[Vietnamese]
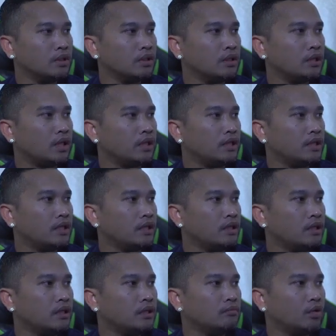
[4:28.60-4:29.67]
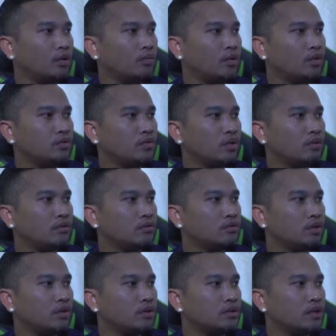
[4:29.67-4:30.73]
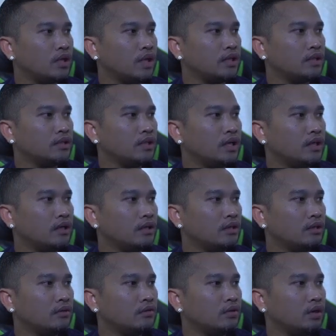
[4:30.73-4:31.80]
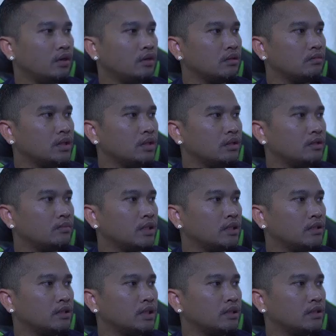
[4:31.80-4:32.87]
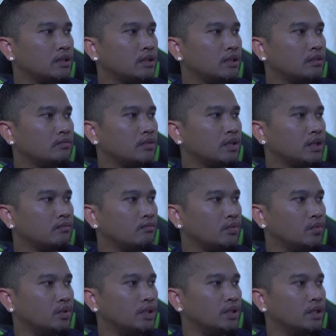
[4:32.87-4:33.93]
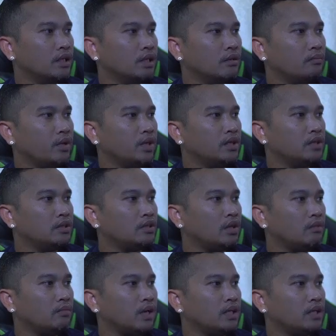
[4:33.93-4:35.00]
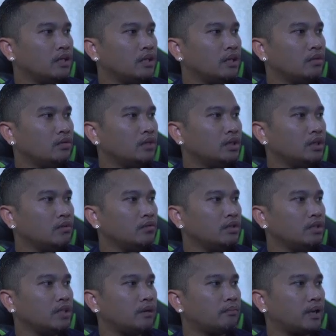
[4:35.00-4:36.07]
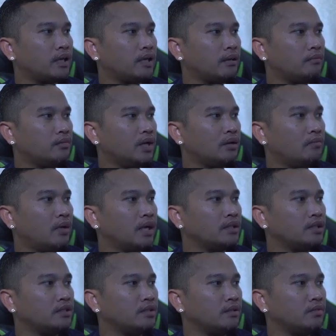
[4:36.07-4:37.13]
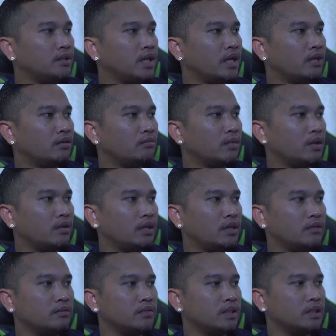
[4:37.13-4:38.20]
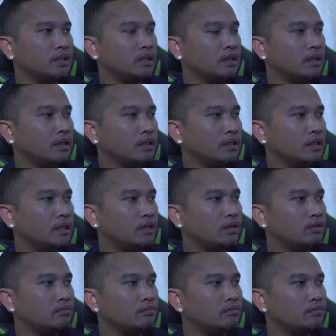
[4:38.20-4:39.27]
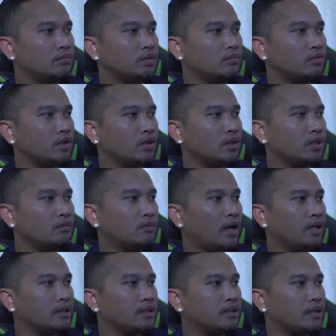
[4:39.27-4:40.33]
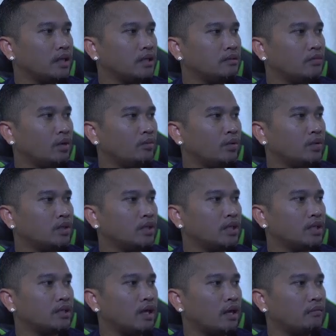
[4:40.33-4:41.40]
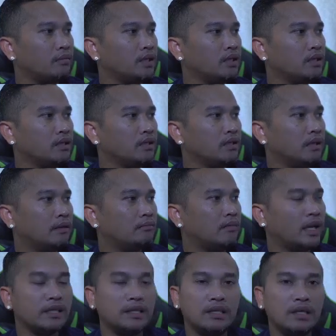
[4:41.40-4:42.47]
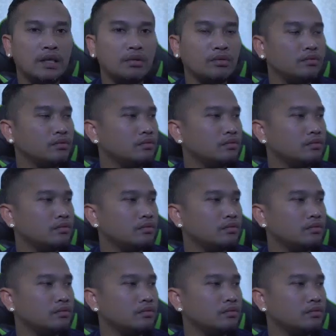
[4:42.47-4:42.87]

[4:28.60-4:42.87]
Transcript: lại nữa bong phổ cho cho select giống ưu tiên cho mới nhầm ăn select sẵn thì nhầm select mùi bây giờ trong bạch clone cứ về chập à nam bờ bạch những chân vì lại nông màu lấy nhưng mà để nhầm nhầm cho lợi bạch như thế bong phổ khơi lịch đáp ấy bạch clone